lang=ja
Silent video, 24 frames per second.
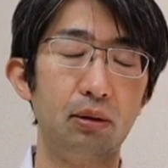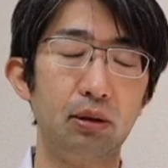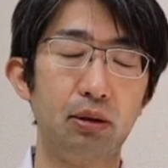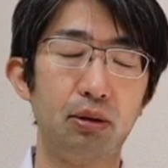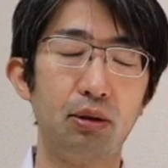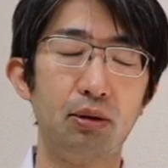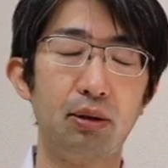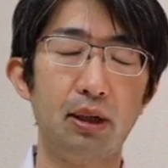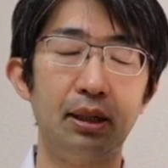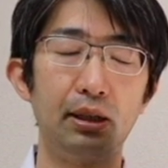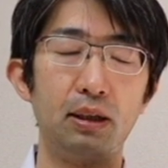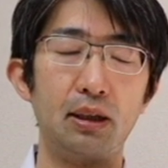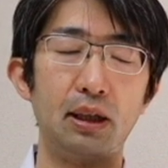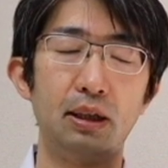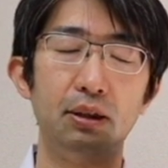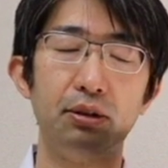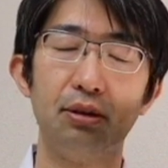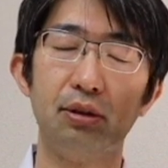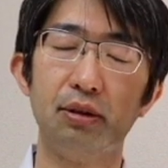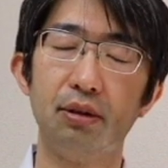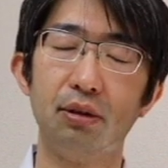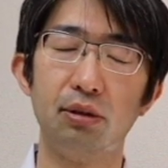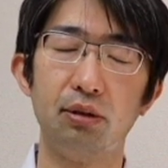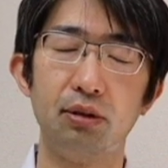それはあ
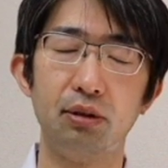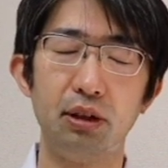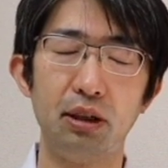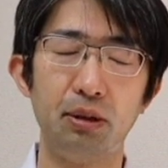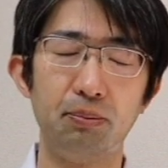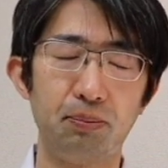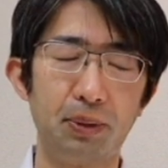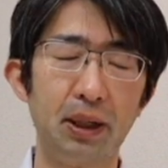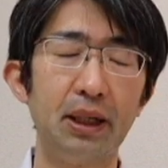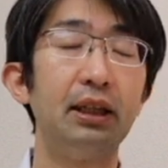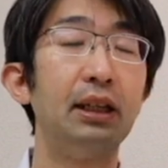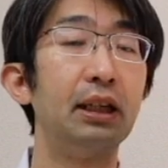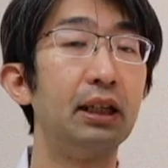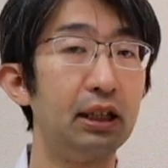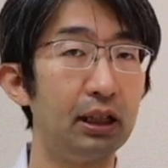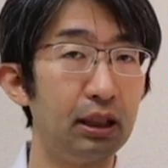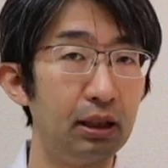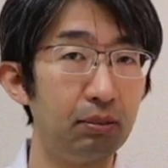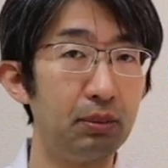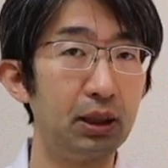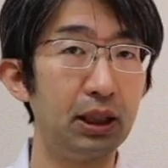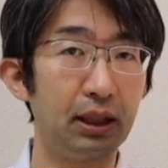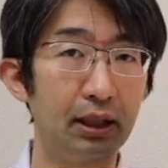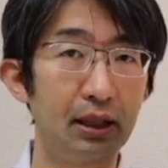の一般的
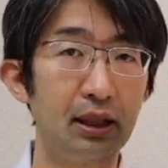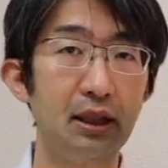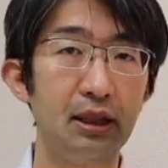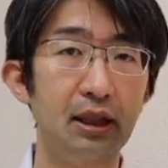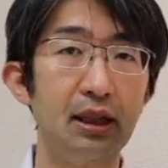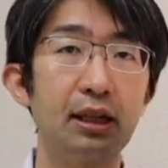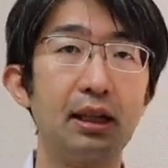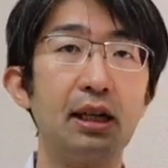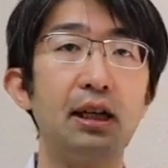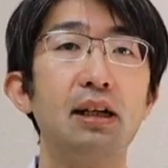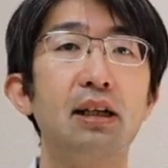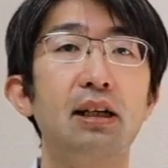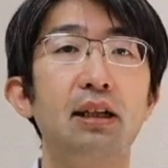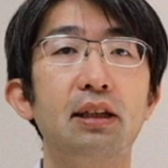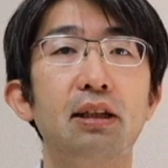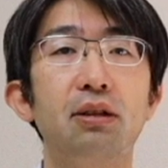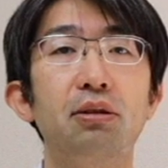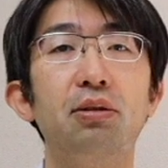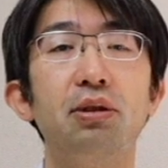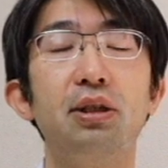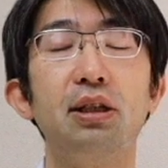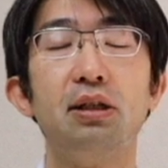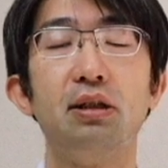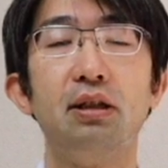に皆さんが眼窩
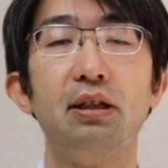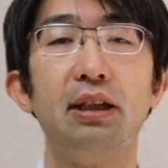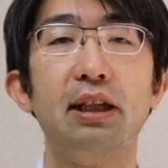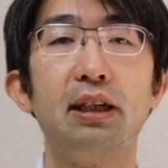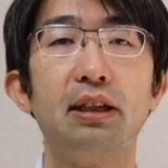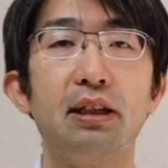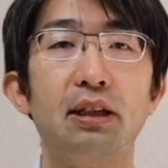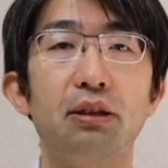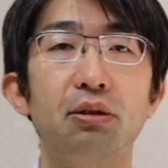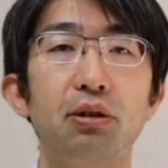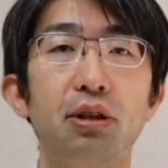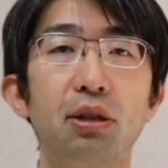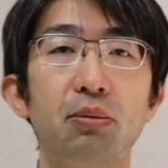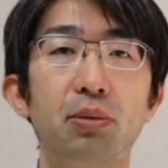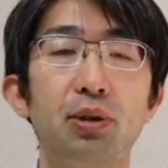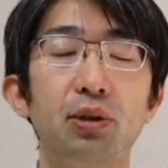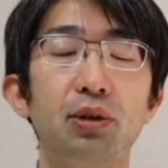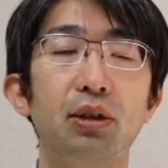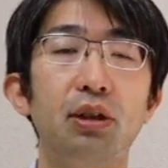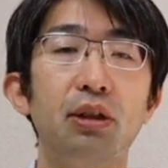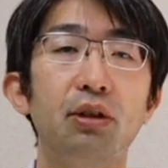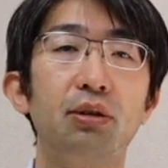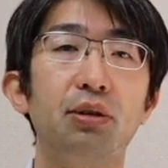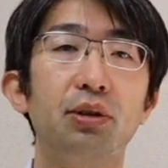底骨折になった時
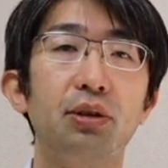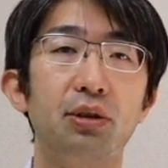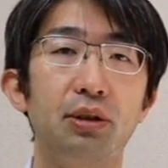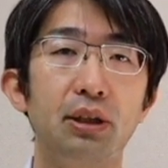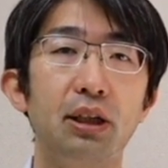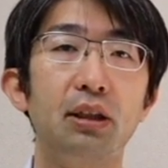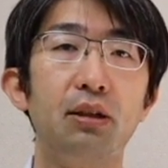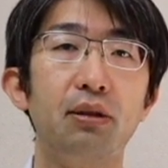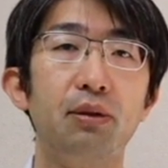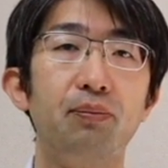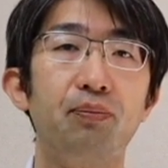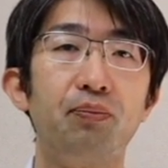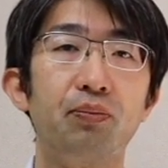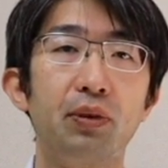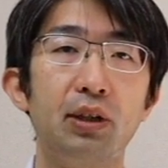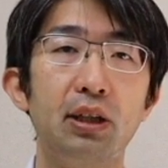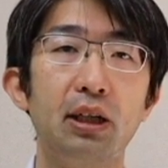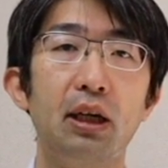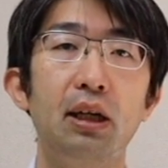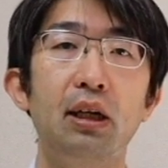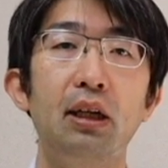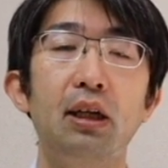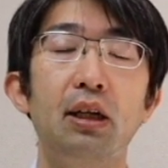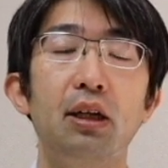もっていうことです。
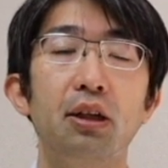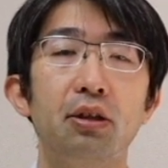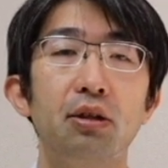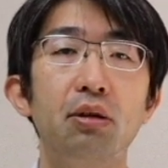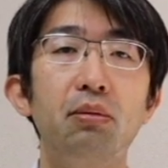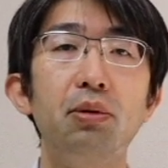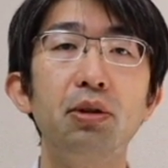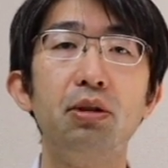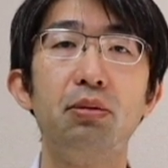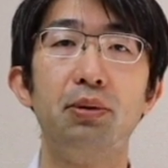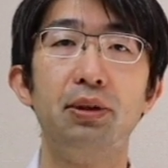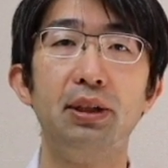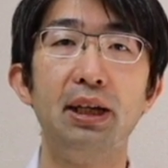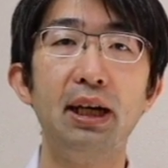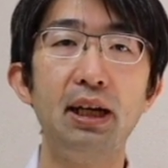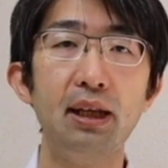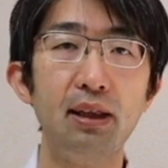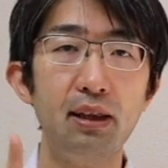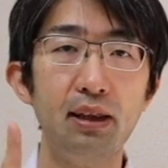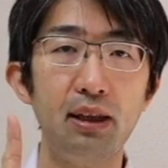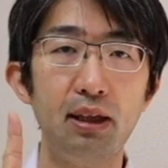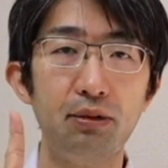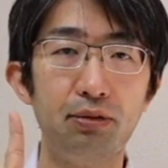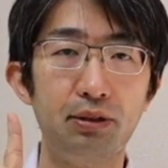じゃあそもそも
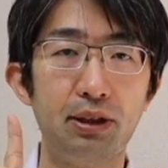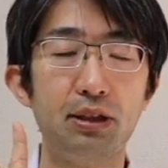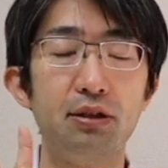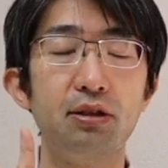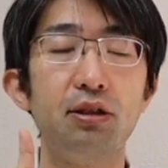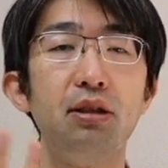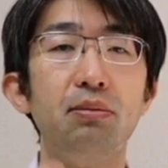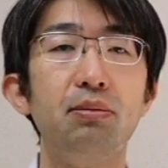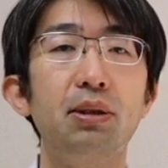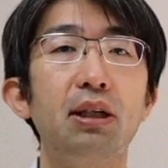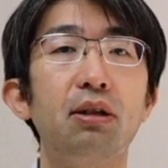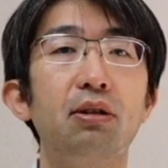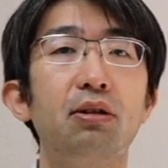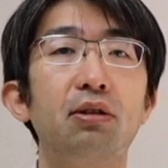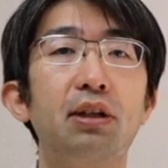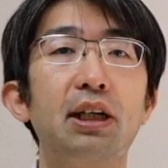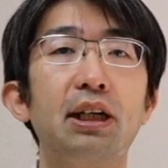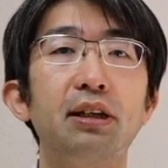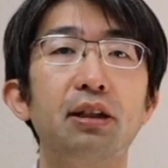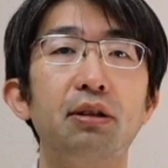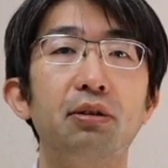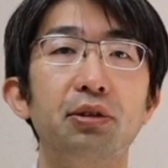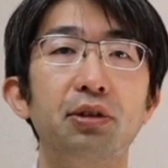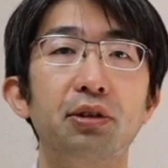なんでふたつに見えるの
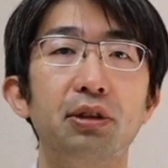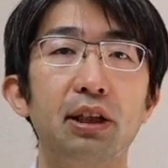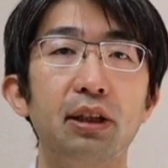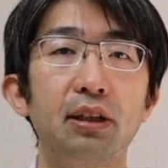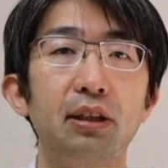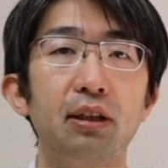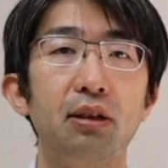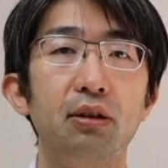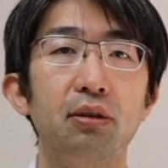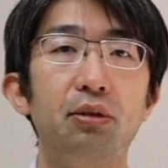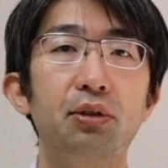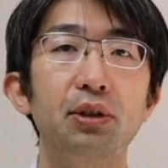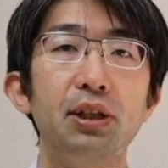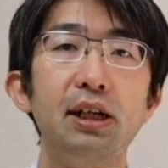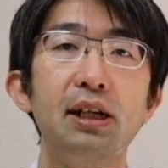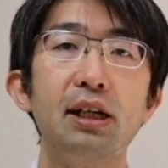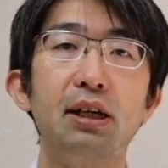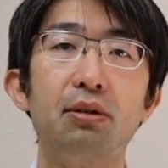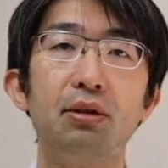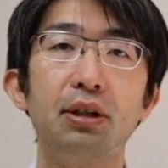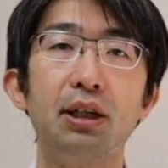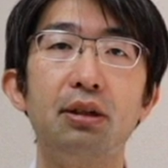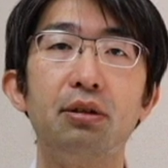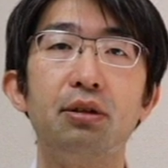かってことなんです。骨
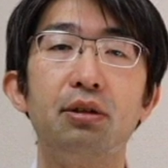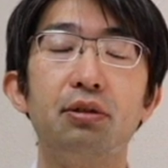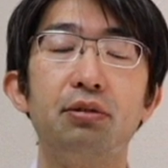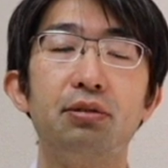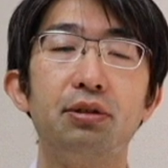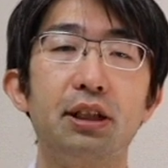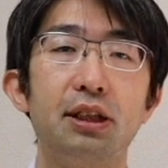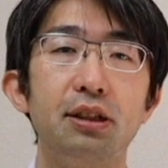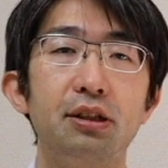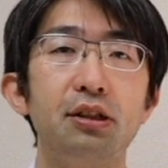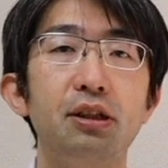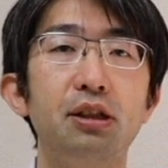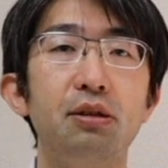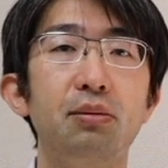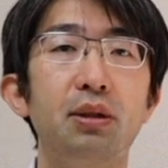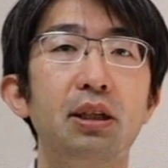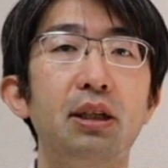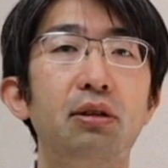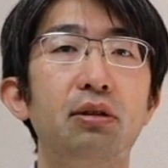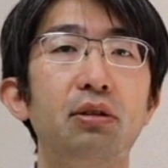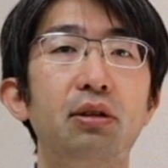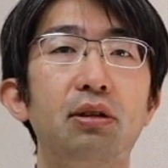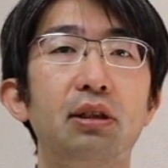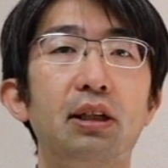が折れるとふたつに見
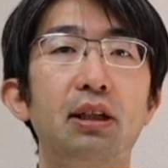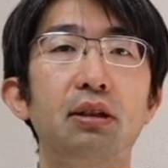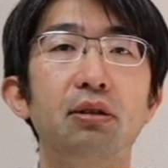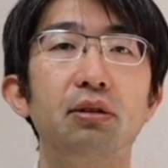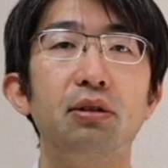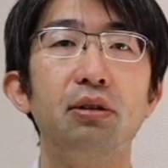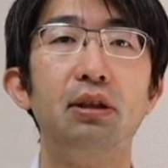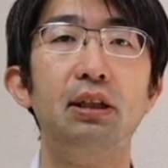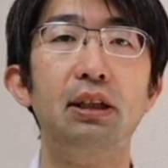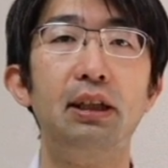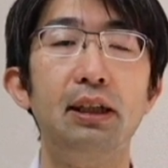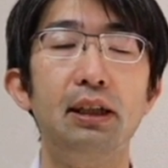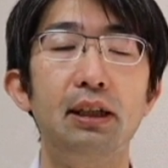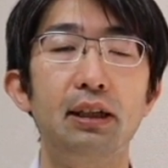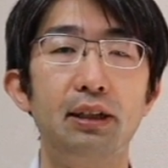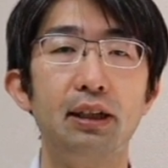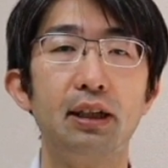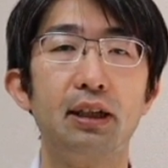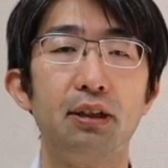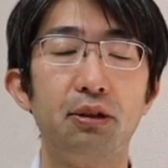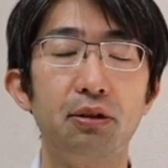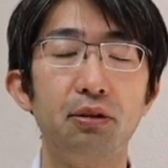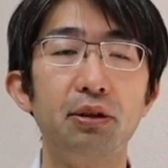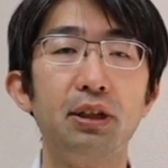えるって言われると
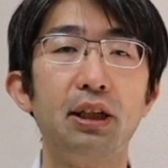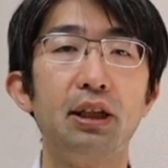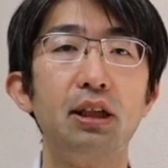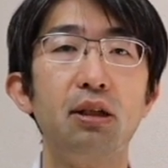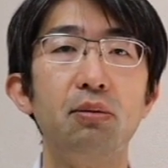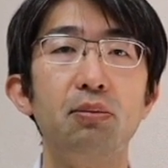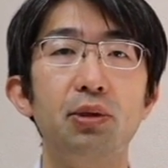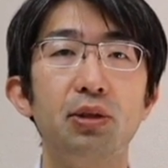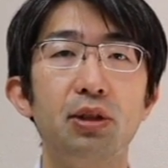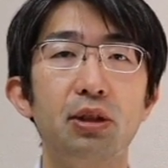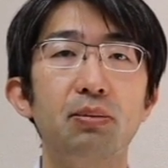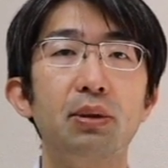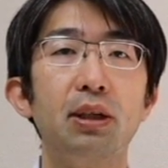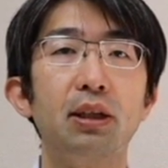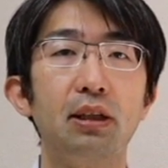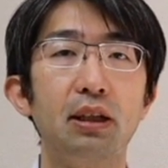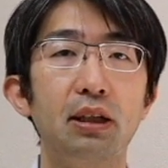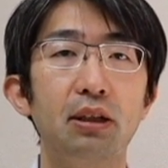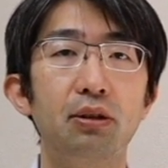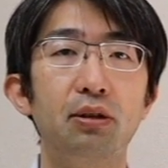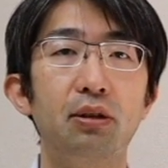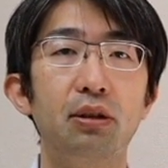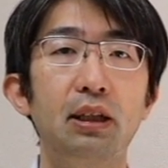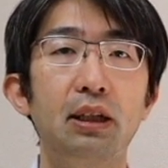なんかそんな気もします
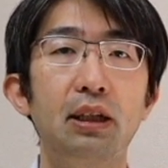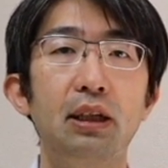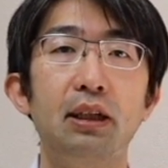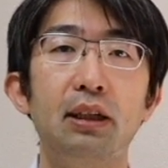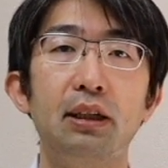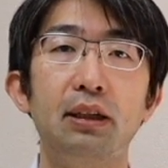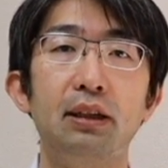けど、